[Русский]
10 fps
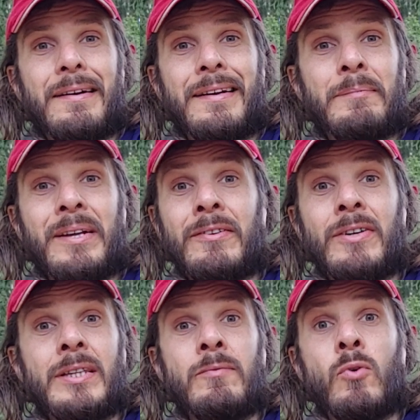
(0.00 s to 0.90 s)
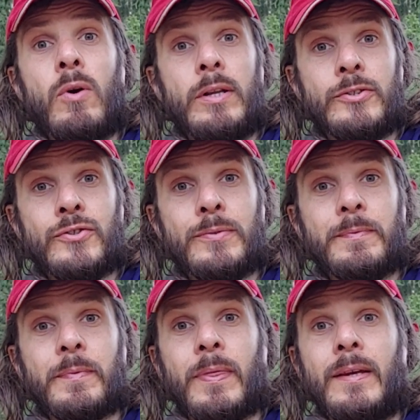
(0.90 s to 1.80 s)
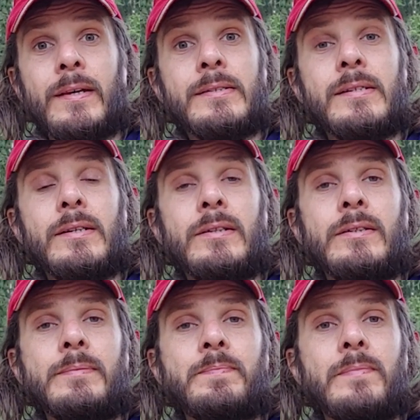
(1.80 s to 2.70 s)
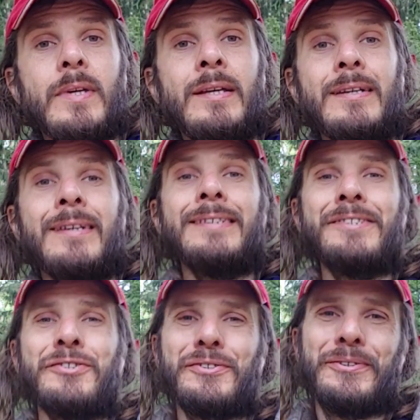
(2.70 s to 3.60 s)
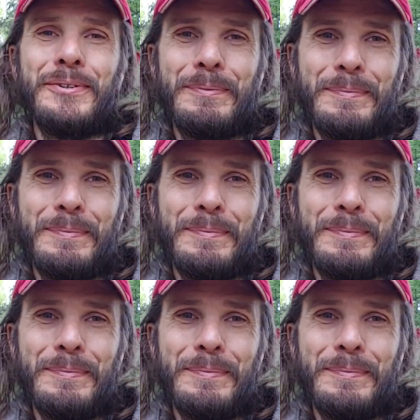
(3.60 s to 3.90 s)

И перед выходом в колледж я сделал энергетическую